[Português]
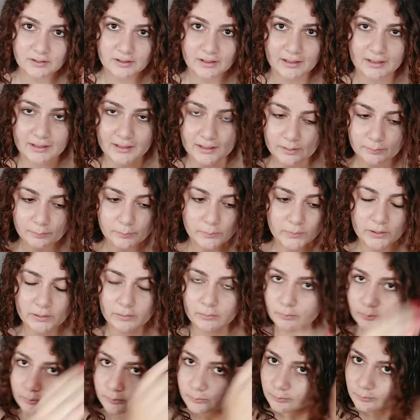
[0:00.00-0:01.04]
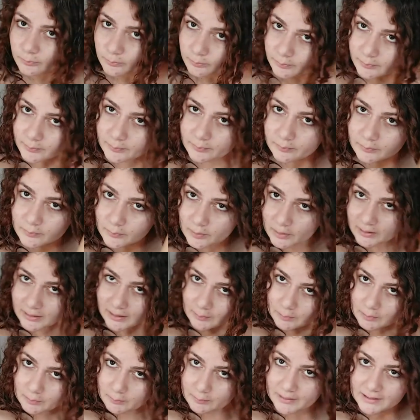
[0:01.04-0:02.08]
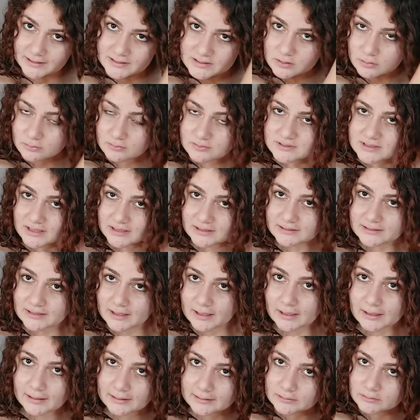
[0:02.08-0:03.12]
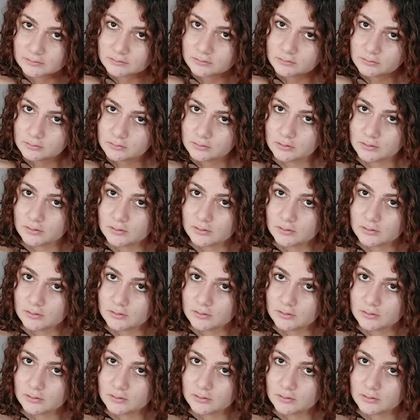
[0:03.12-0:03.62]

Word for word: o creme, o creme mais concentrado.